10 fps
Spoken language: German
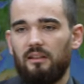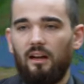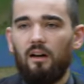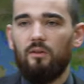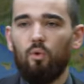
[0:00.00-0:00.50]

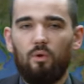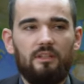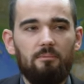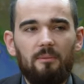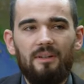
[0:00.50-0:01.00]
klar
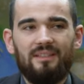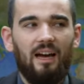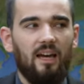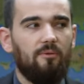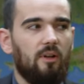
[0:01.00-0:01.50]
genug. Die Bibel
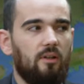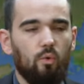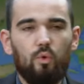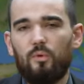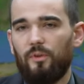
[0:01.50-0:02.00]
ist einfach
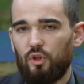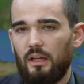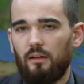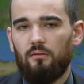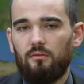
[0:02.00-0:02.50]
genug zu
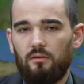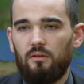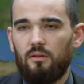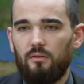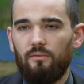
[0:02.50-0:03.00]
verstehen,
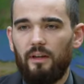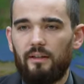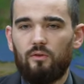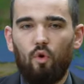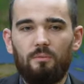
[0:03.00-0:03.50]
wenn
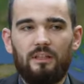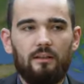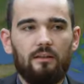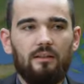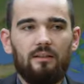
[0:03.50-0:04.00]
es um
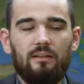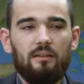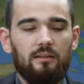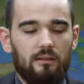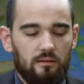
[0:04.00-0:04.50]
die
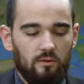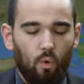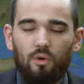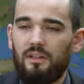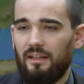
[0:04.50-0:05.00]

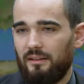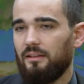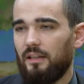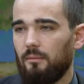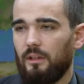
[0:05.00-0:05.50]

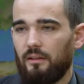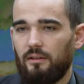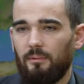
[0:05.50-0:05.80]
grundlegenden Themen geht.